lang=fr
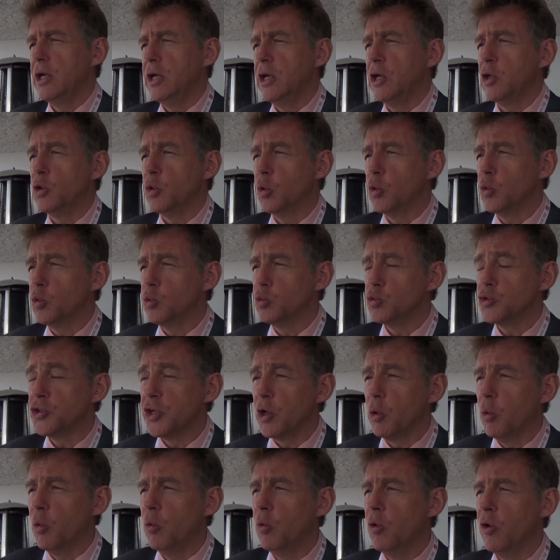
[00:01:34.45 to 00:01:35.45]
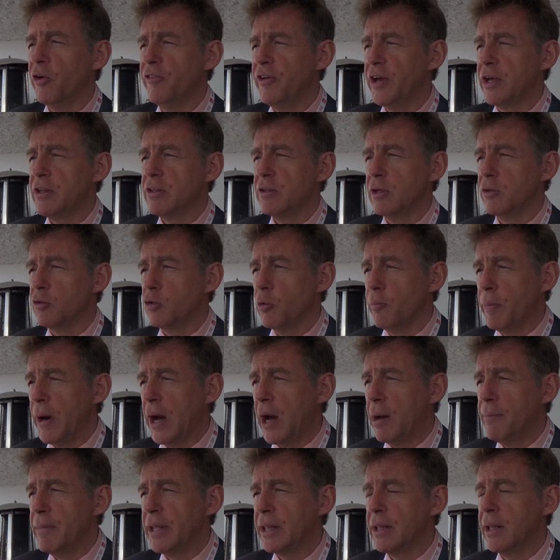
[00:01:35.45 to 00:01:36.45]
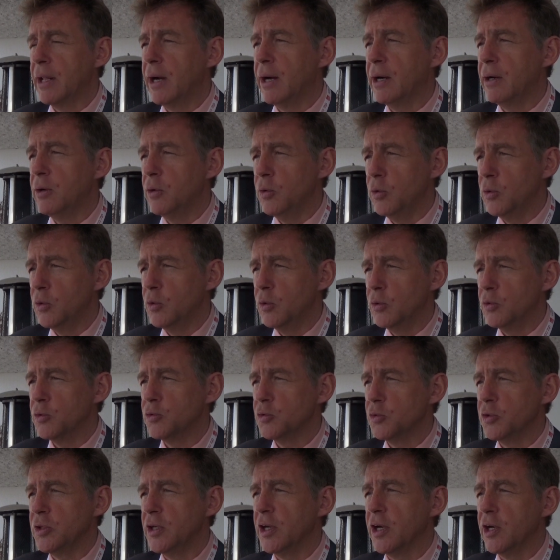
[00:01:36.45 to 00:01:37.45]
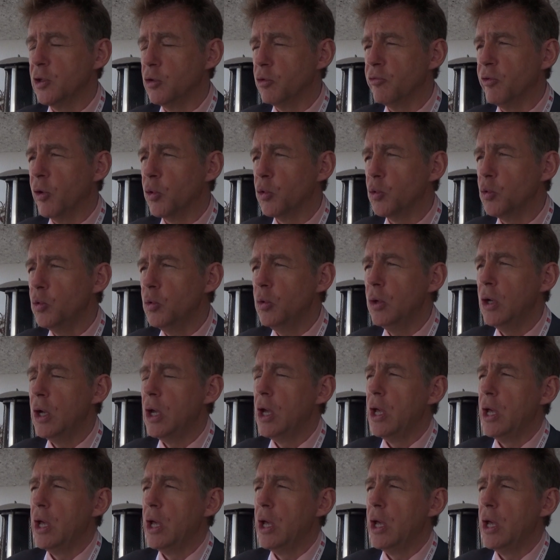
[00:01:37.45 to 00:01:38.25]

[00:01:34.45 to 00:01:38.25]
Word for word: Et donc nous gérons avec ce, paramètre-là, euh, je dirais, devant nous.